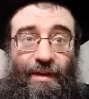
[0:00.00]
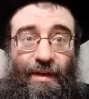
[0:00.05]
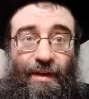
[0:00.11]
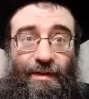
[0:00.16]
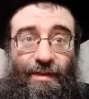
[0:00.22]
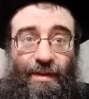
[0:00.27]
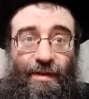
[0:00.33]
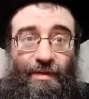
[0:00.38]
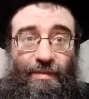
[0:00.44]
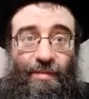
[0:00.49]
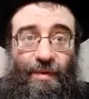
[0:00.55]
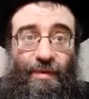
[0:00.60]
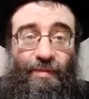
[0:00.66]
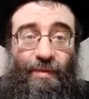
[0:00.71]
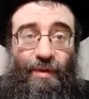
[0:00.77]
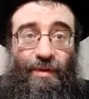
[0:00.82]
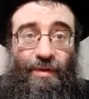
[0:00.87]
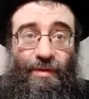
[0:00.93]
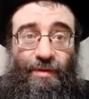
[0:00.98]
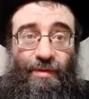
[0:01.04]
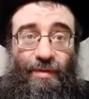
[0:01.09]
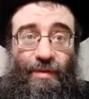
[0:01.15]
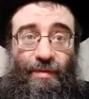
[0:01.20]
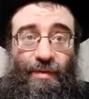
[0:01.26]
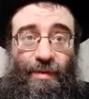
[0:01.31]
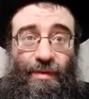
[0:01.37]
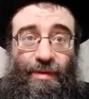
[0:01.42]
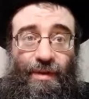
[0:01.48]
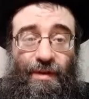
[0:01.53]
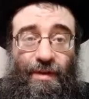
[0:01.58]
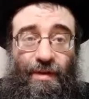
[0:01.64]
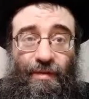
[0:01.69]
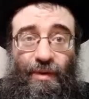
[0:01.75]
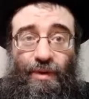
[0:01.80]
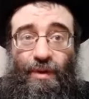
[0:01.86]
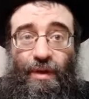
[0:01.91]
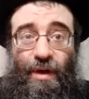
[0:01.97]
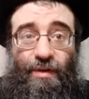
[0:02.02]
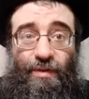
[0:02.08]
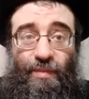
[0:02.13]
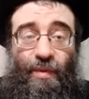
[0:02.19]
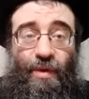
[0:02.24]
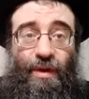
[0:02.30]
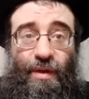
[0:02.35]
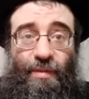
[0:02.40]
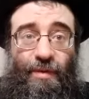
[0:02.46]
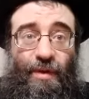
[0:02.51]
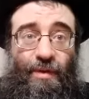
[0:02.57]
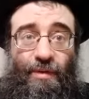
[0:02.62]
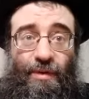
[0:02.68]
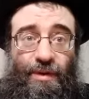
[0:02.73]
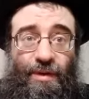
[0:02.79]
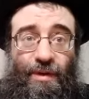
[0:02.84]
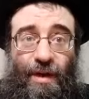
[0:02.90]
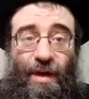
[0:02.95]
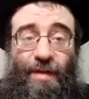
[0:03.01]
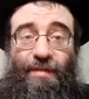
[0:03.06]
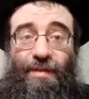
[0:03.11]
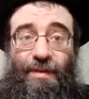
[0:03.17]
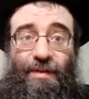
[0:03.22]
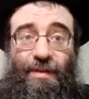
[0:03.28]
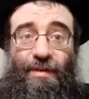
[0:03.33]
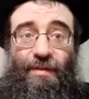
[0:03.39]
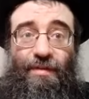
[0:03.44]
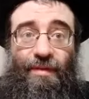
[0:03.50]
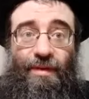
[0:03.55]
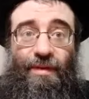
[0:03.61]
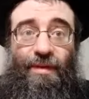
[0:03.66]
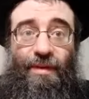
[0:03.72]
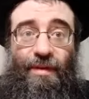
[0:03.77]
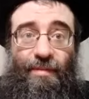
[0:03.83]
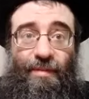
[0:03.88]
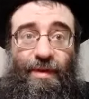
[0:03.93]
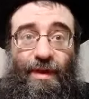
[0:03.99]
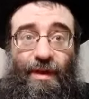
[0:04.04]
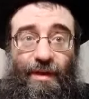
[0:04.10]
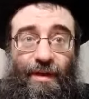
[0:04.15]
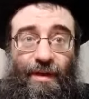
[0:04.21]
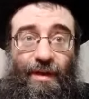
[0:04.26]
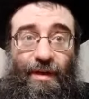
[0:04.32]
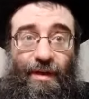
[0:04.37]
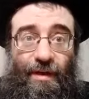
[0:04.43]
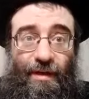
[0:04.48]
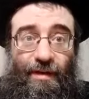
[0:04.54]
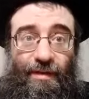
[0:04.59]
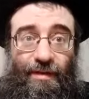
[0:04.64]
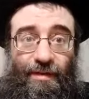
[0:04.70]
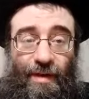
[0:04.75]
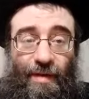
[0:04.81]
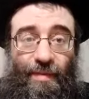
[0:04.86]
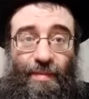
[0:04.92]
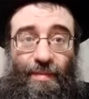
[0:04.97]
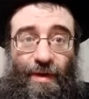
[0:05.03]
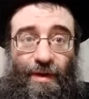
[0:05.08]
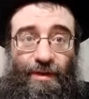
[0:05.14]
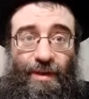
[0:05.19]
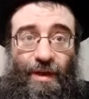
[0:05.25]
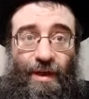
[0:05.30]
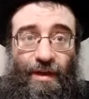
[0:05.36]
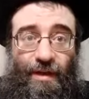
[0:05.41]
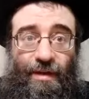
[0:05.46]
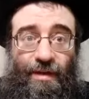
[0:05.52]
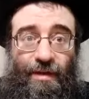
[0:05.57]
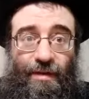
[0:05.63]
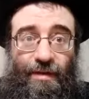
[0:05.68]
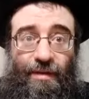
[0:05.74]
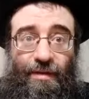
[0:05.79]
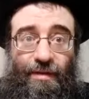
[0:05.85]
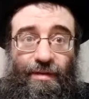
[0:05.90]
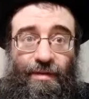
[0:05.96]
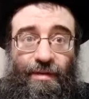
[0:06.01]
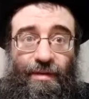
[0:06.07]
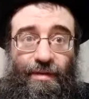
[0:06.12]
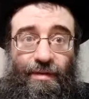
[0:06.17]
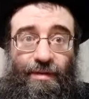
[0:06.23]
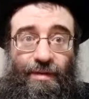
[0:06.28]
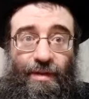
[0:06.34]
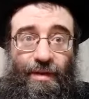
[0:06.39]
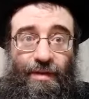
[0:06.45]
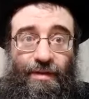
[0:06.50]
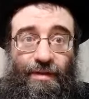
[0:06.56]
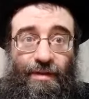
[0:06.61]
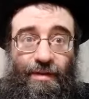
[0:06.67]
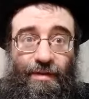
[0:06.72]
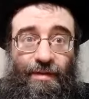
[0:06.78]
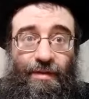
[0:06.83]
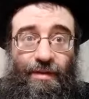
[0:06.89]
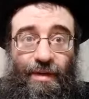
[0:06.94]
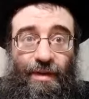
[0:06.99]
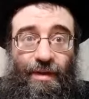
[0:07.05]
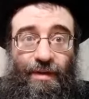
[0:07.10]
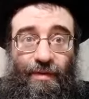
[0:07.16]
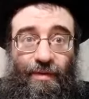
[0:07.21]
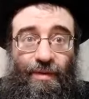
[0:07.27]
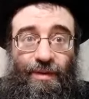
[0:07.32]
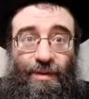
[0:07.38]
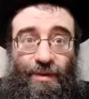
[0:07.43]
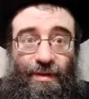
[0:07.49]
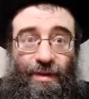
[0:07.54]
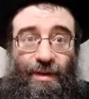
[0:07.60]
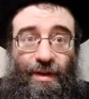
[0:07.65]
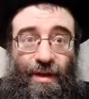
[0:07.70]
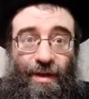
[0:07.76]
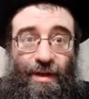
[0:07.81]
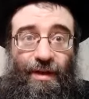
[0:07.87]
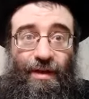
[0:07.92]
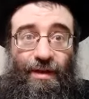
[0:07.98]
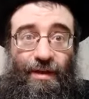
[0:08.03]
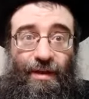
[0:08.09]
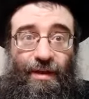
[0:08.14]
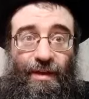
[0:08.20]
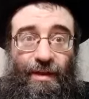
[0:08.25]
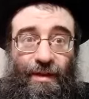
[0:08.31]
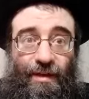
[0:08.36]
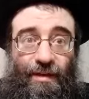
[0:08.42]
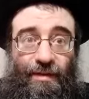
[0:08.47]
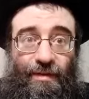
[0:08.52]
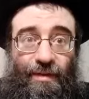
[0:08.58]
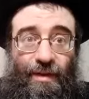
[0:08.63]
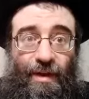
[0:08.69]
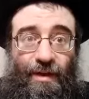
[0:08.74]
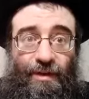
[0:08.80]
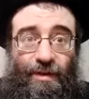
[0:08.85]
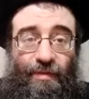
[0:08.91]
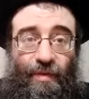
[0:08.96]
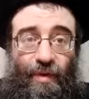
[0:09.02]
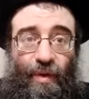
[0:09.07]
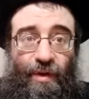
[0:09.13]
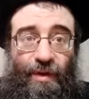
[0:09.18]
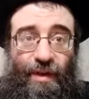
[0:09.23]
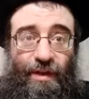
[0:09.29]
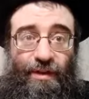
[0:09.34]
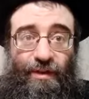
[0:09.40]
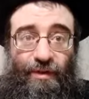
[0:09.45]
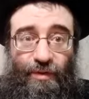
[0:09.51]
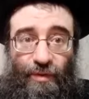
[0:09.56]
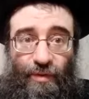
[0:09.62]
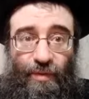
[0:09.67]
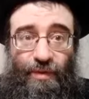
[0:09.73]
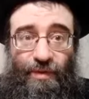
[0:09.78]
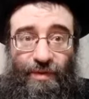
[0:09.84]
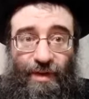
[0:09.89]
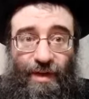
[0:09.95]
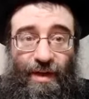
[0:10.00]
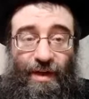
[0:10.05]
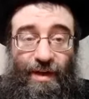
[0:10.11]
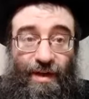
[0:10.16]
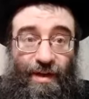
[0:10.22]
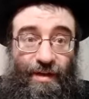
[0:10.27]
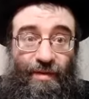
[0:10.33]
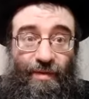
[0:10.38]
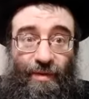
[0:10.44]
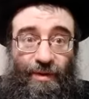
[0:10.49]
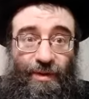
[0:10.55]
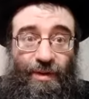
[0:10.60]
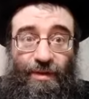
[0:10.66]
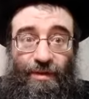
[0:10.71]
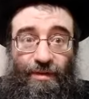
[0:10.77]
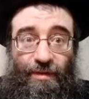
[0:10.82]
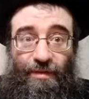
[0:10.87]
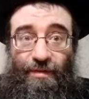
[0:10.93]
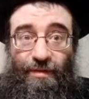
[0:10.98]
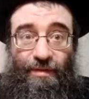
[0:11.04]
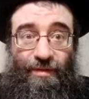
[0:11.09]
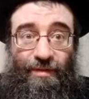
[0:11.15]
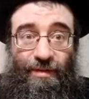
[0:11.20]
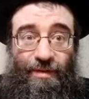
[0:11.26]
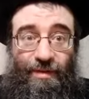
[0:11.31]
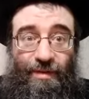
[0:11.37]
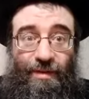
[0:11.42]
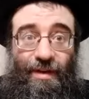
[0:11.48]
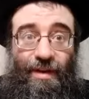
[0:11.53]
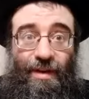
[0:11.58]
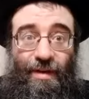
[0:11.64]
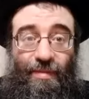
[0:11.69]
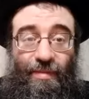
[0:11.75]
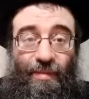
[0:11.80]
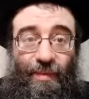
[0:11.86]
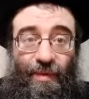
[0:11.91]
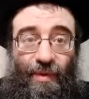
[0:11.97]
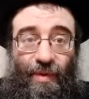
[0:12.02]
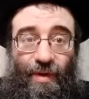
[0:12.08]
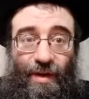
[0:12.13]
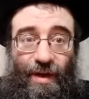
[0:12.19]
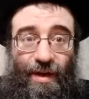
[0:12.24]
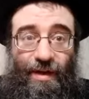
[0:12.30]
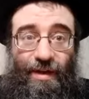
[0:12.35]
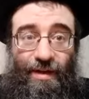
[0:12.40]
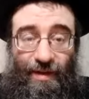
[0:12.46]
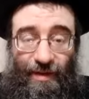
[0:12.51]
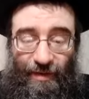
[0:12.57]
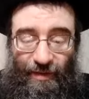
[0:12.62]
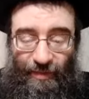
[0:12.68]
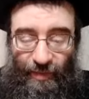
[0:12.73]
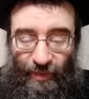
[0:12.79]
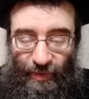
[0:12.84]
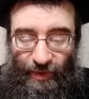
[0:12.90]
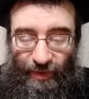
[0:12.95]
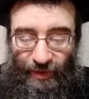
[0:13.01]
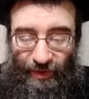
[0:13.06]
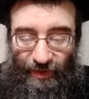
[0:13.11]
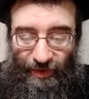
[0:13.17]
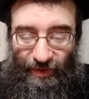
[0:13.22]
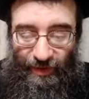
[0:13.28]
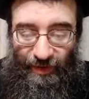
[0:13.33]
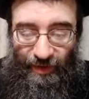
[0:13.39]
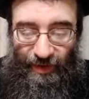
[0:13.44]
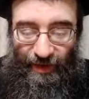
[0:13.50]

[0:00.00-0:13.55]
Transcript: Я не знаю, перевод слова controversial как спорное мне не очень нравится, но вот это именно самая большая, так сказать, э, очень такая оживленная дискуссия и очень э, много будет э,